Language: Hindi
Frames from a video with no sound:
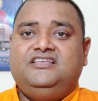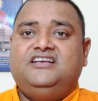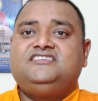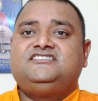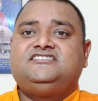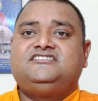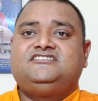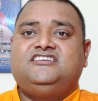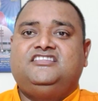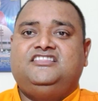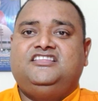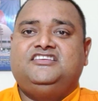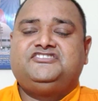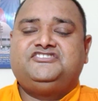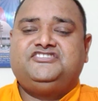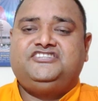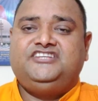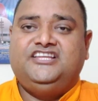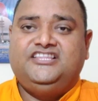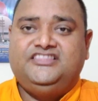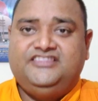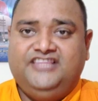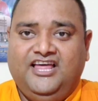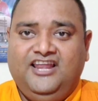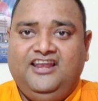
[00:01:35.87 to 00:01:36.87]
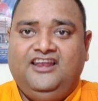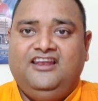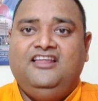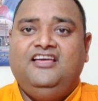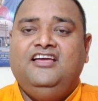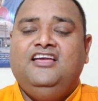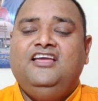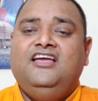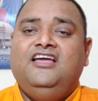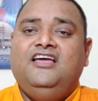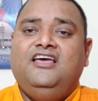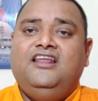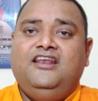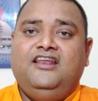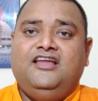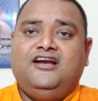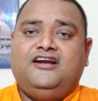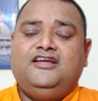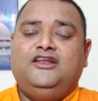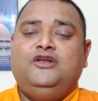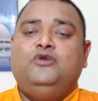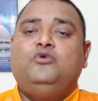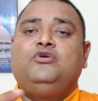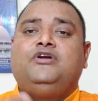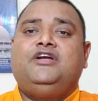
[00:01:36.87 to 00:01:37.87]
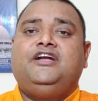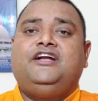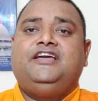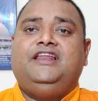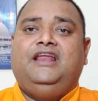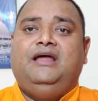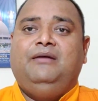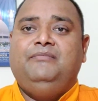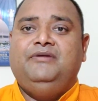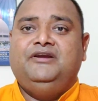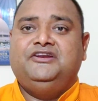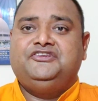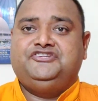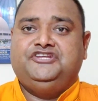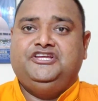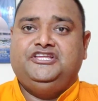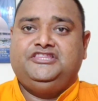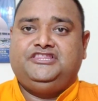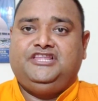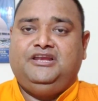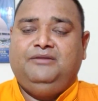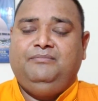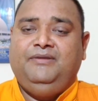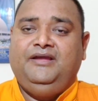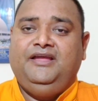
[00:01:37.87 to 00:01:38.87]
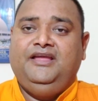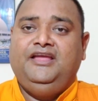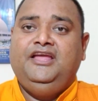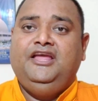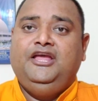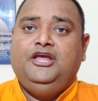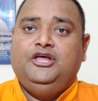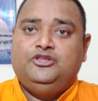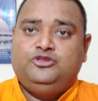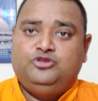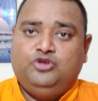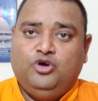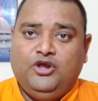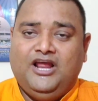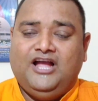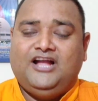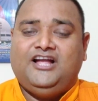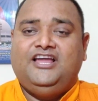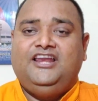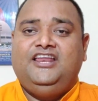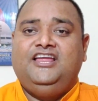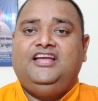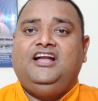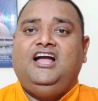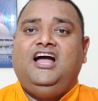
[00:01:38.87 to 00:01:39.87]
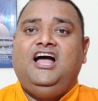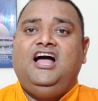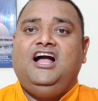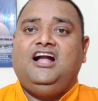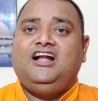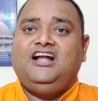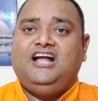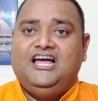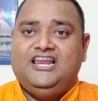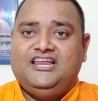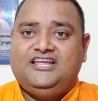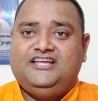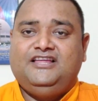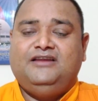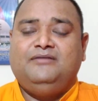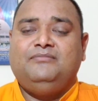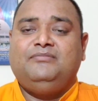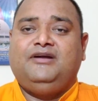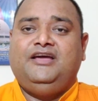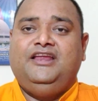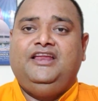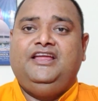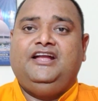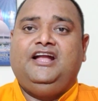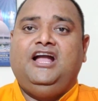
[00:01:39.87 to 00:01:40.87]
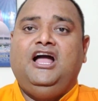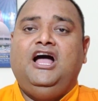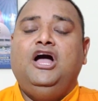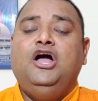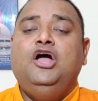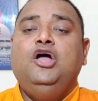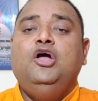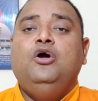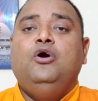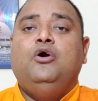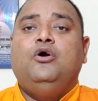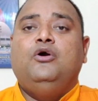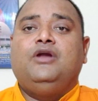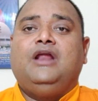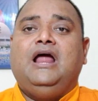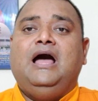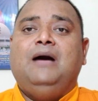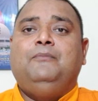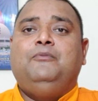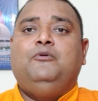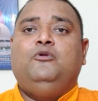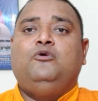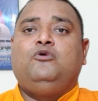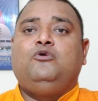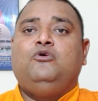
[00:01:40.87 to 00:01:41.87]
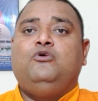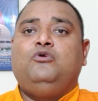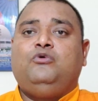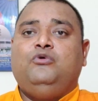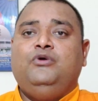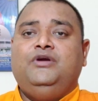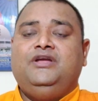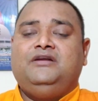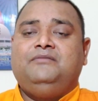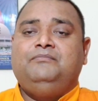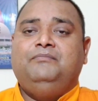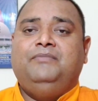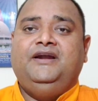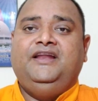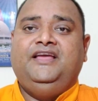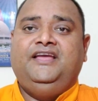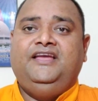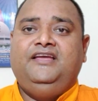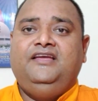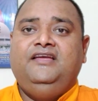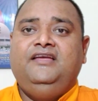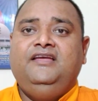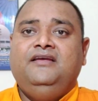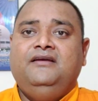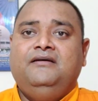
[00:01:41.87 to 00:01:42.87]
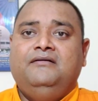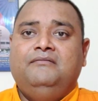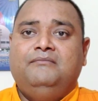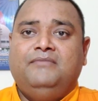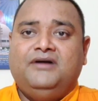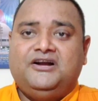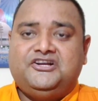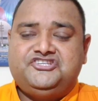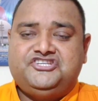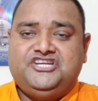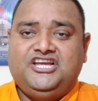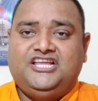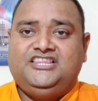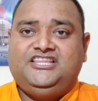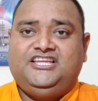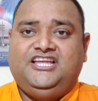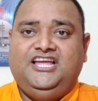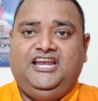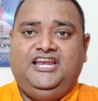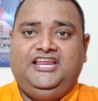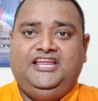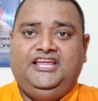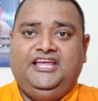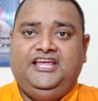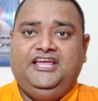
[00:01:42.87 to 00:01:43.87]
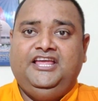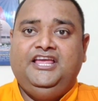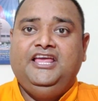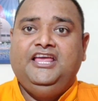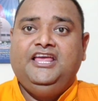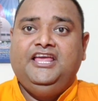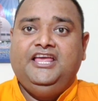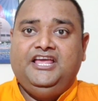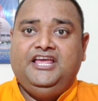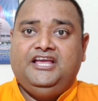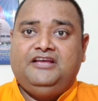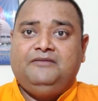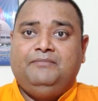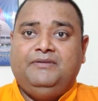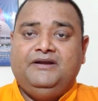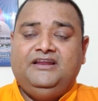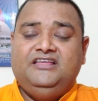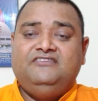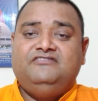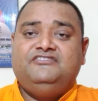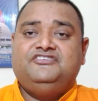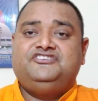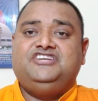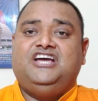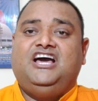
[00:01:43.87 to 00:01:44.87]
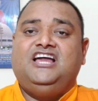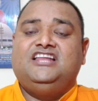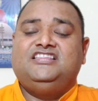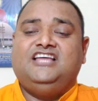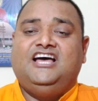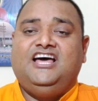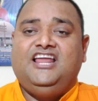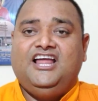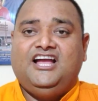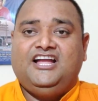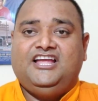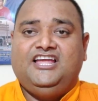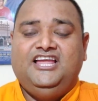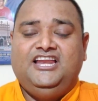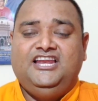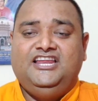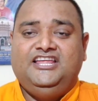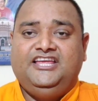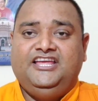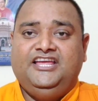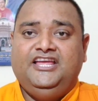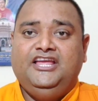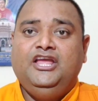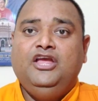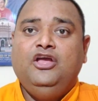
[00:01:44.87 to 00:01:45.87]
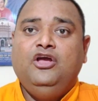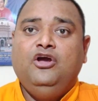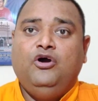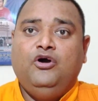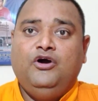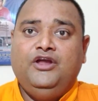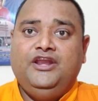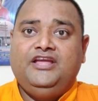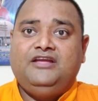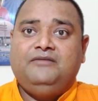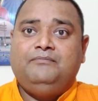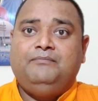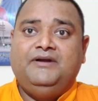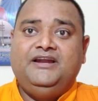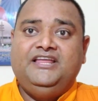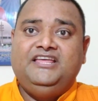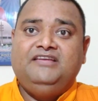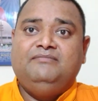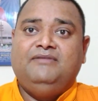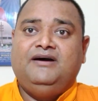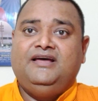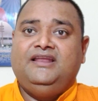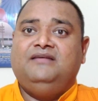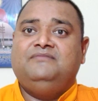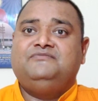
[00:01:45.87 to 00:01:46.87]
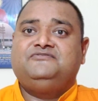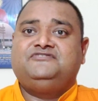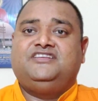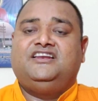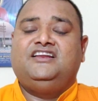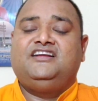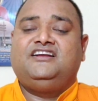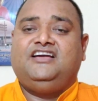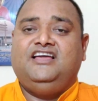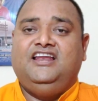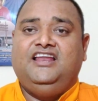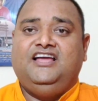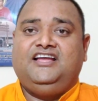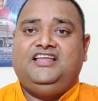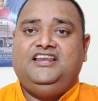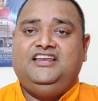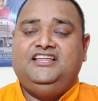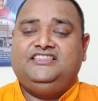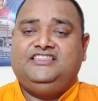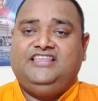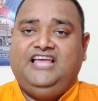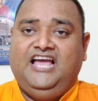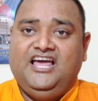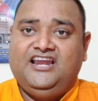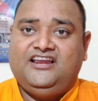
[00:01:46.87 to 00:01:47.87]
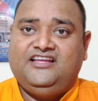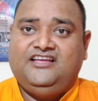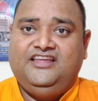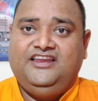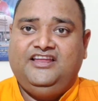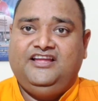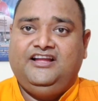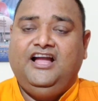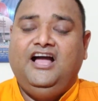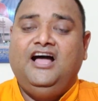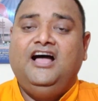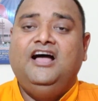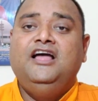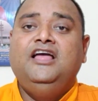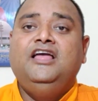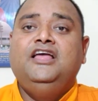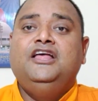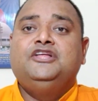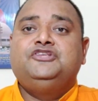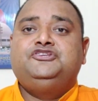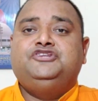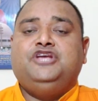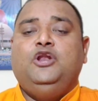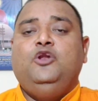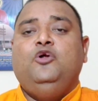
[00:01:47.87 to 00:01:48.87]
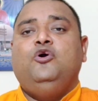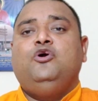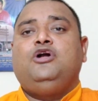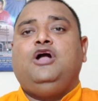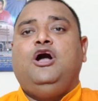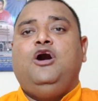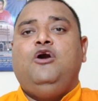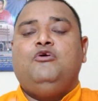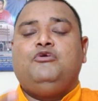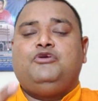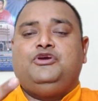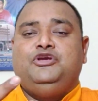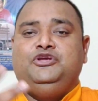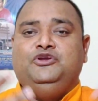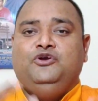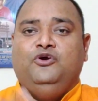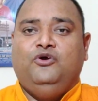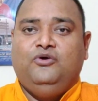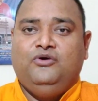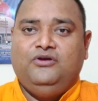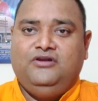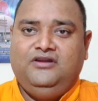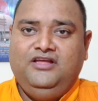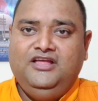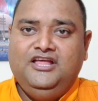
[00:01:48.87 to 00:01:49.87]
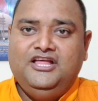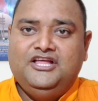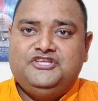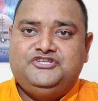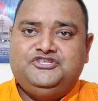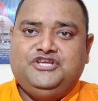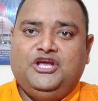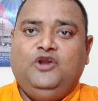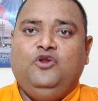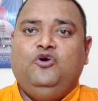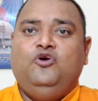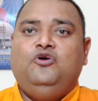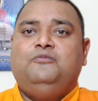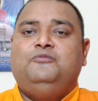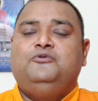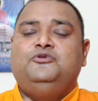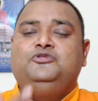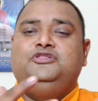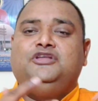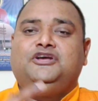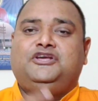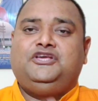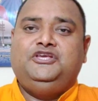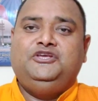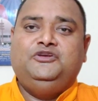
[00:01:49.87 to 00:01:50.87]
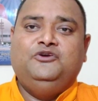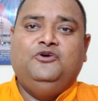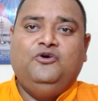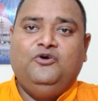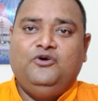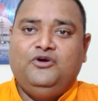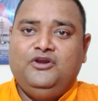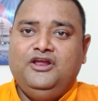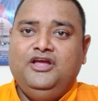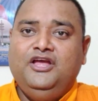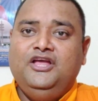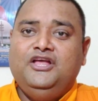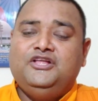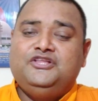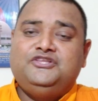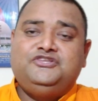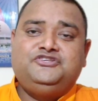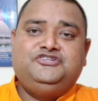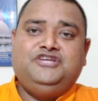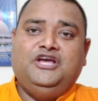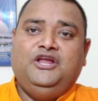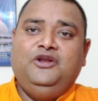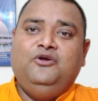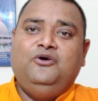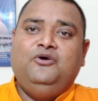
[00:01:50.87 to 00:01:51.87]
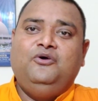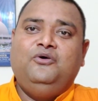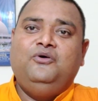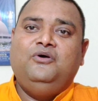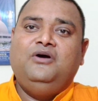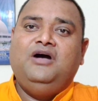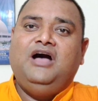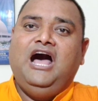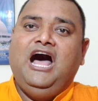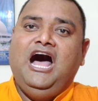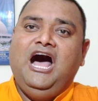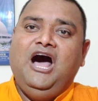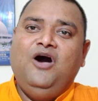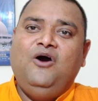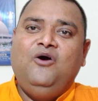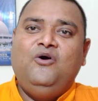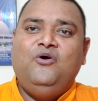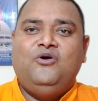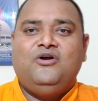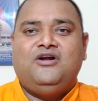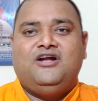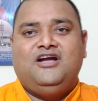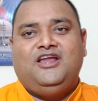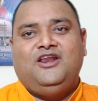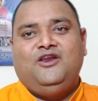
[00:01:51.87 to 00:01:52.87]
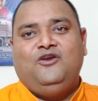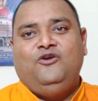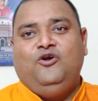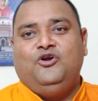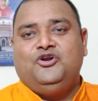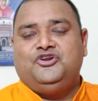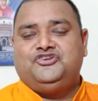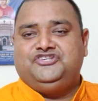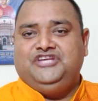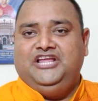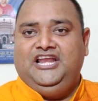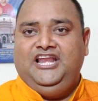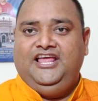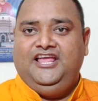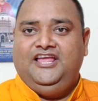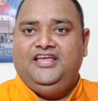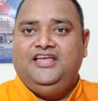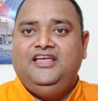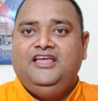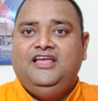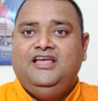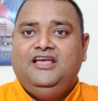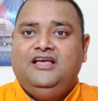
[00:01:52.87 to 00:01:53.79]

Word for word: दस सदस्यीय दल लखनऊ के ग्रामीण क्षेत्र में दौरा करेगा कार्यक्रम करेगा और आप लोगों को एक बड़े मकसद के लिए एक बड़ी विचारधारा के लिए और एक बड़ी मानव श्रृंखला के लिए तैयार करेगा चलो गांव की ओर चलो बुद्ध की ओर चलो आओ घर लौट चलें